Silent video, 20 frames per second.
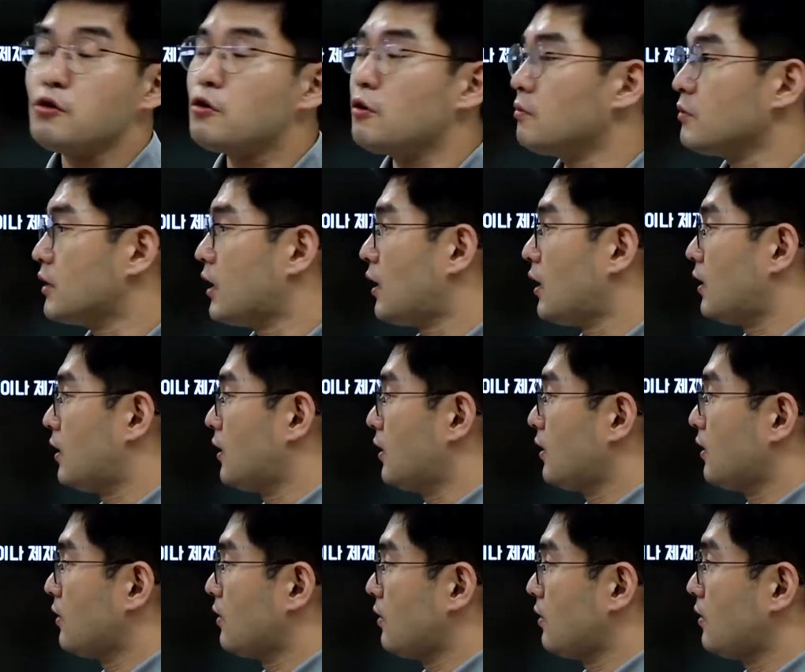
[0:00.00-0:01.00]
겁니다.
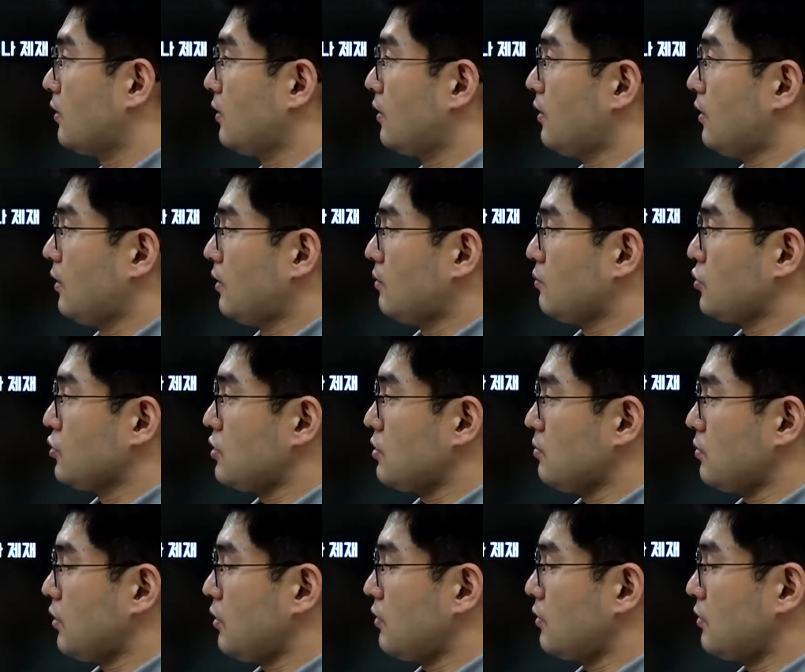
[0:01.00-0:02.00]

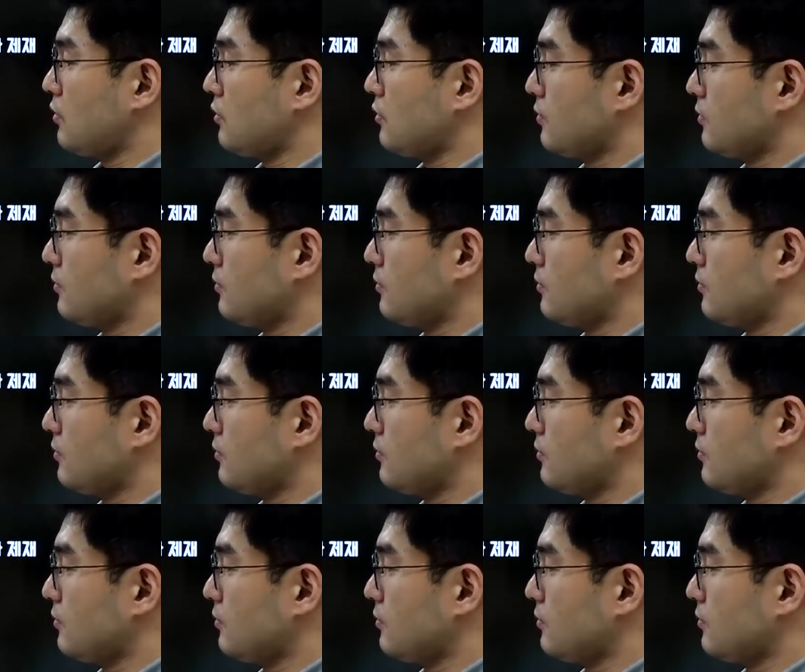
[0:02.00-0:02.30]
보시면